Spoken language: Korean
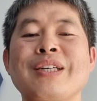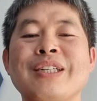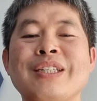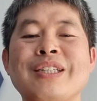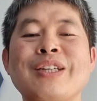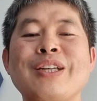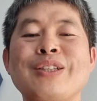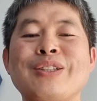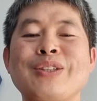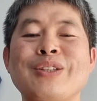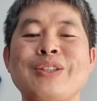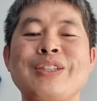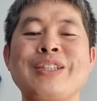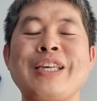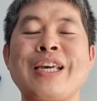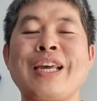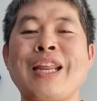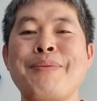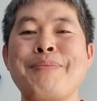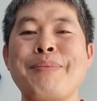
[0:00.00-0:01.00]
그래서
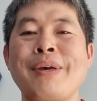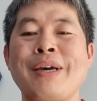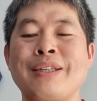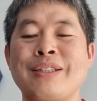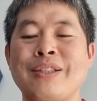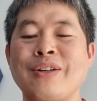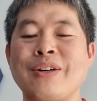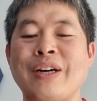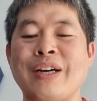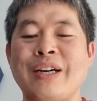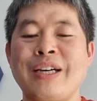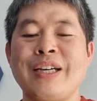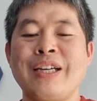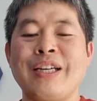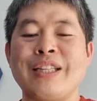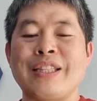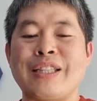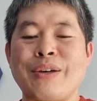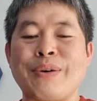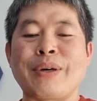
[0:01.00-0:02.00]
이 예레미야서가
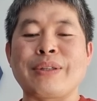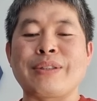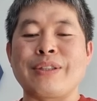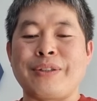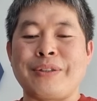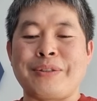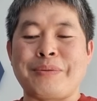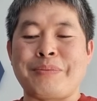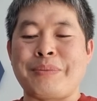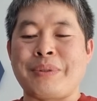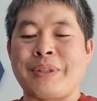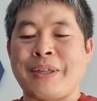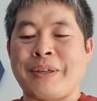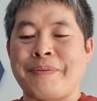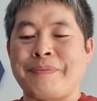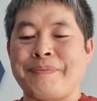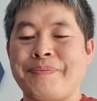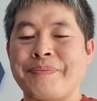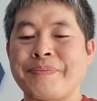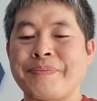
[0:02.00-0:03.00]
나왔을 것입니다.